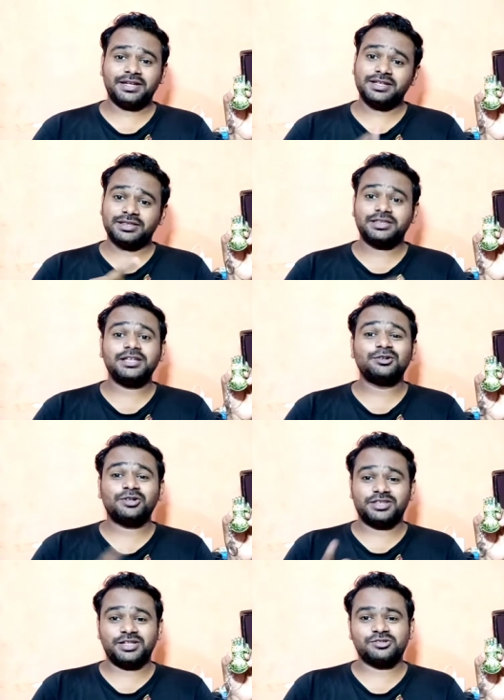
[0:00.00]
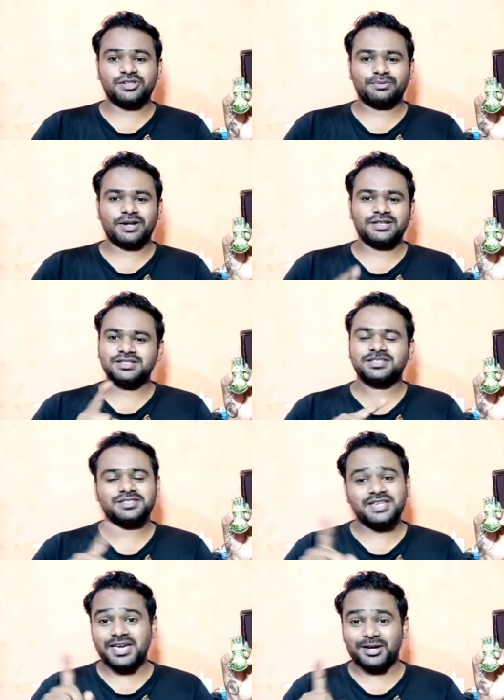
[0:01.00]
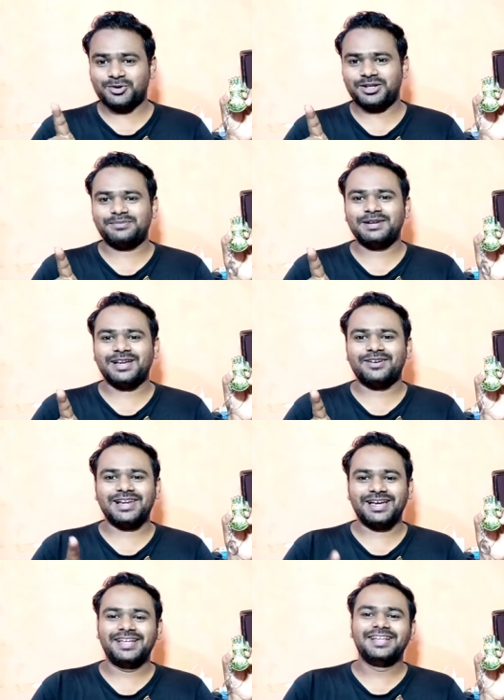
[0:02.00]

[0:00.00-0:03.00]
ये तीनों के तीनों सरप्राइजेस किसी एक को नहीं मिलने वाले